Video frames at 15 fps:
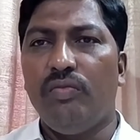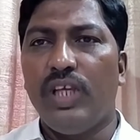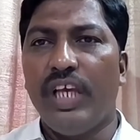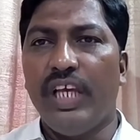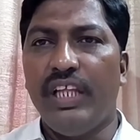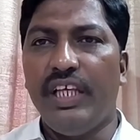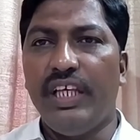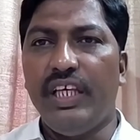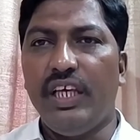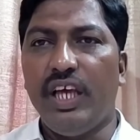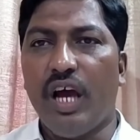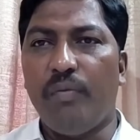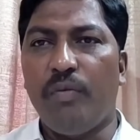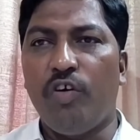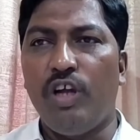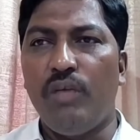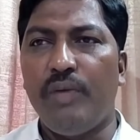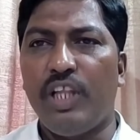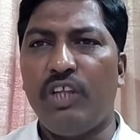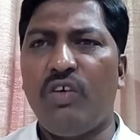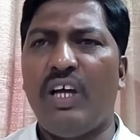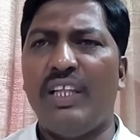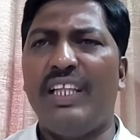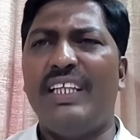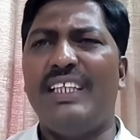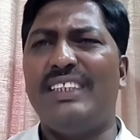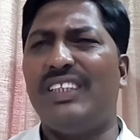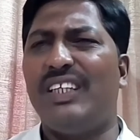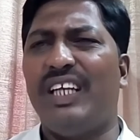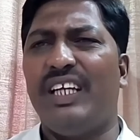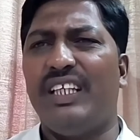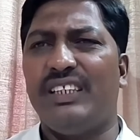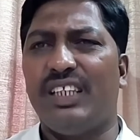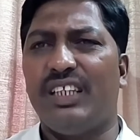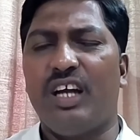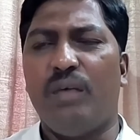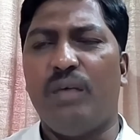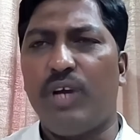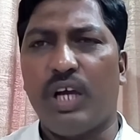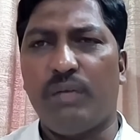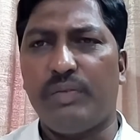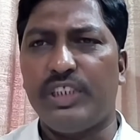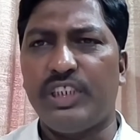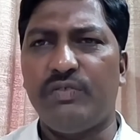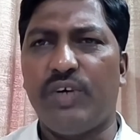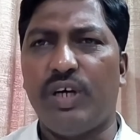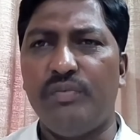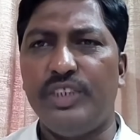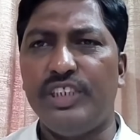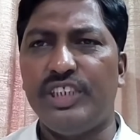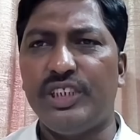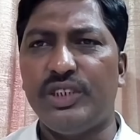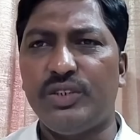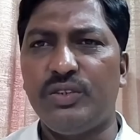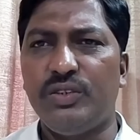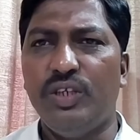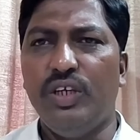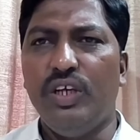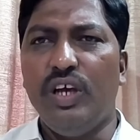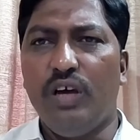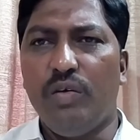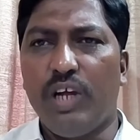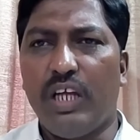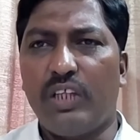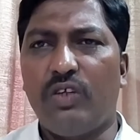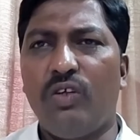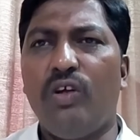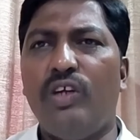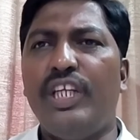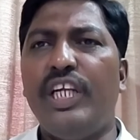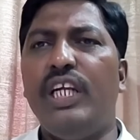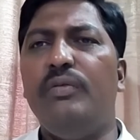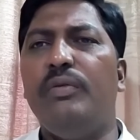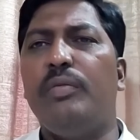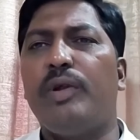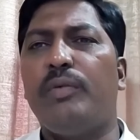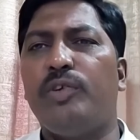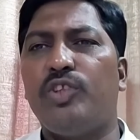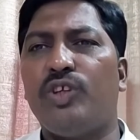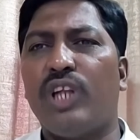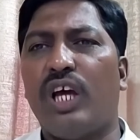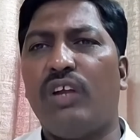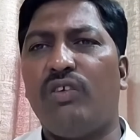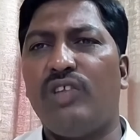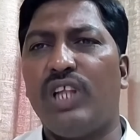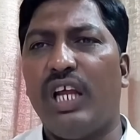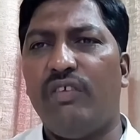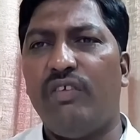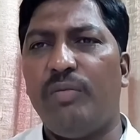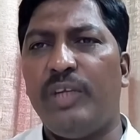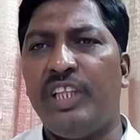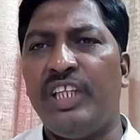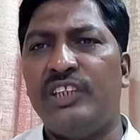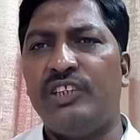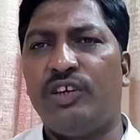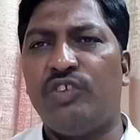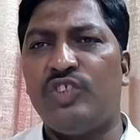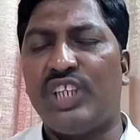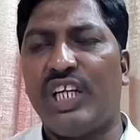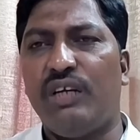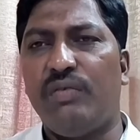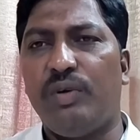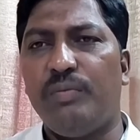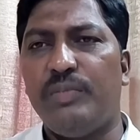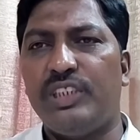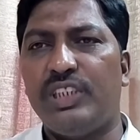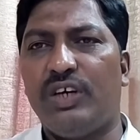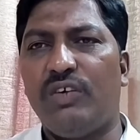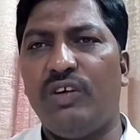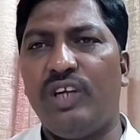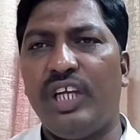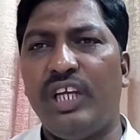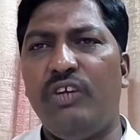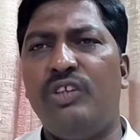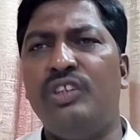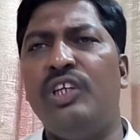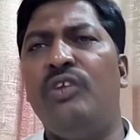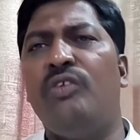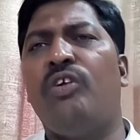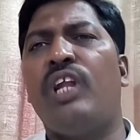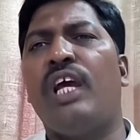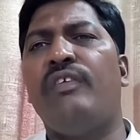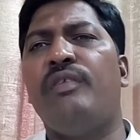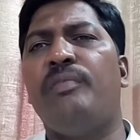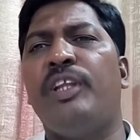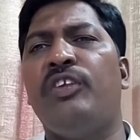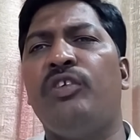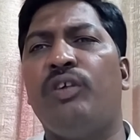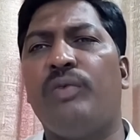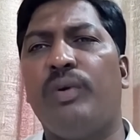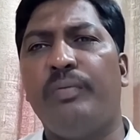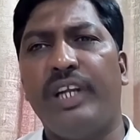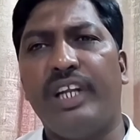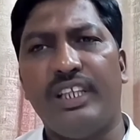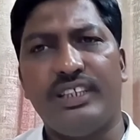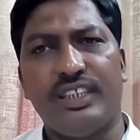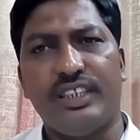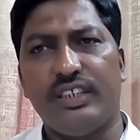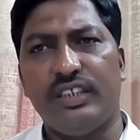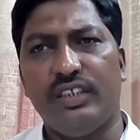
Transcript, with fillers: ఏది అమ్మఒడి పథకం అందరికి ఇస్తానే కదా సార్ కాపు కార్పొరేషన్ ఫామ్ చేశారు గతంలో టీడీపీ ప్రభుత్వం నాలుగు వందల యాభై మందిని సంవత్సరానికి పంపిస్తా ఉంటే ఈ రోజు వీళ్ళు నూట యాభై మందిని కూడా పంపించలేదు సార్